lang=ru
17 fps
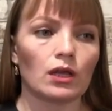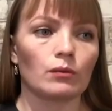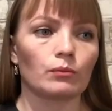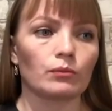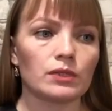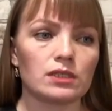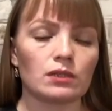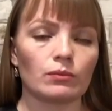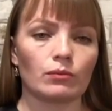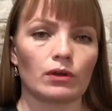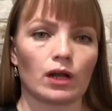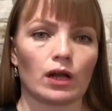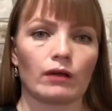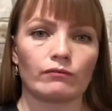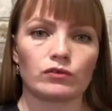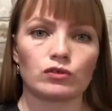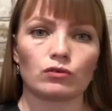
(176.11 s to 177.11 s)
мы
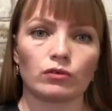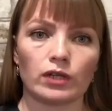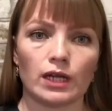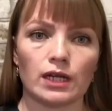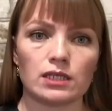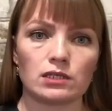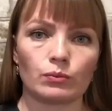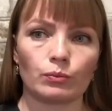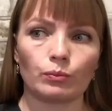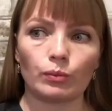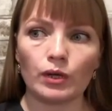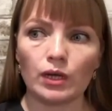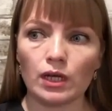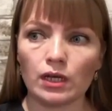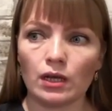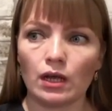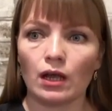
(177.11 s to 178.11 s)
собираем всю грязь,
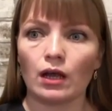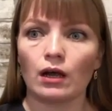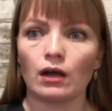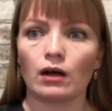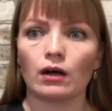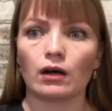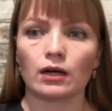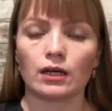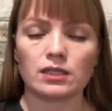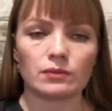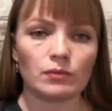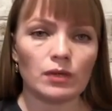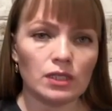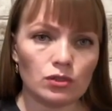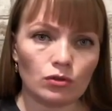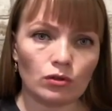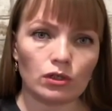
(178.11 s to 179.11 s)
пыль, а,
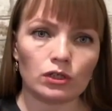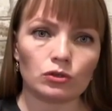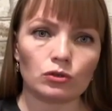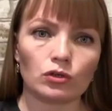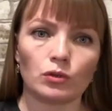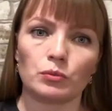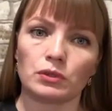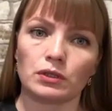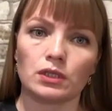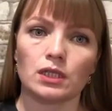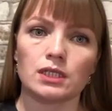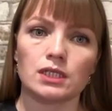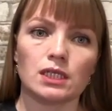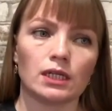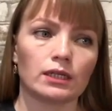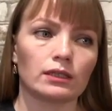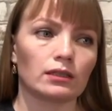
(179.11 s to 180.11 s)
косметику, которую мы
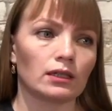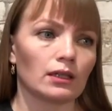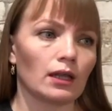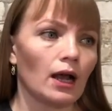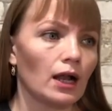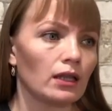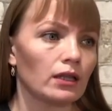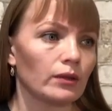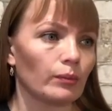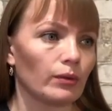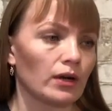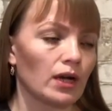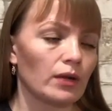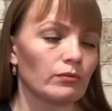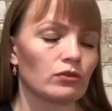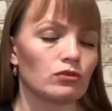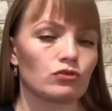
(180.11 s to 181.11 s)
наносили, тональный
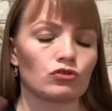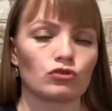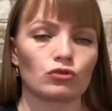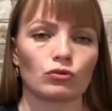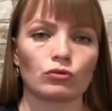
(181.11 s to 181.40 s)
праймер, все что